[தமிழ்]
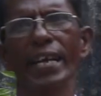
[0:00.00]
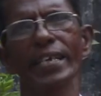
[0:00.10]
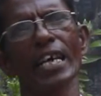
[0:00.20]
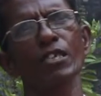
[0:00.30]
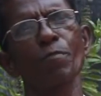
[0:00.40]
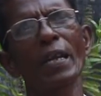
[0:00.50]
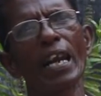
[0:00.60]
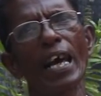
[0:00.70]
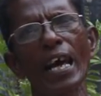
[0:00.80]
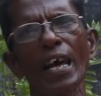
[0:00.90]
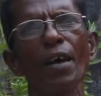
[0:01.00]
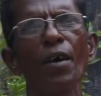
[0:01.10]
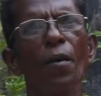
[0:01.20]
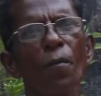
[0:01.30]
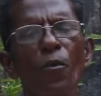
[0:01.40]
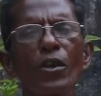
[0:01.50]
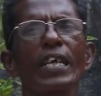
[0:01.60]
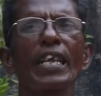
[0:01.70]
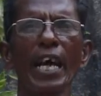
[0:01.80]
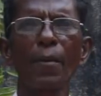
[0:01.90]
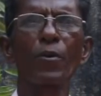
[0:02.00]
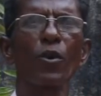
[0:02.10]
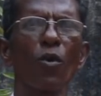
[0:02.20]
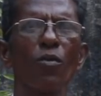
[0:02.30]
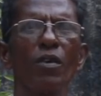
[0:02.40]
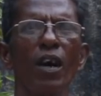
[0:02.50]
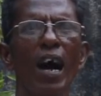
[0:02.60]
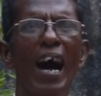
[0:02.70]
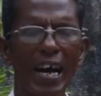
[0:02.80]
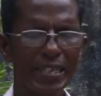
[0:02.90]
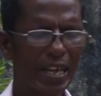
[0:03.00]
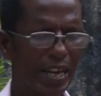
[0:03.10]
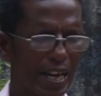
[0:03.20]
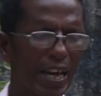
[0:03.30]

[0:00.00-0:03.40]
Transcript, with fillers: டஸ்டின்ல போட்டு நிரப்புறோம் அதுல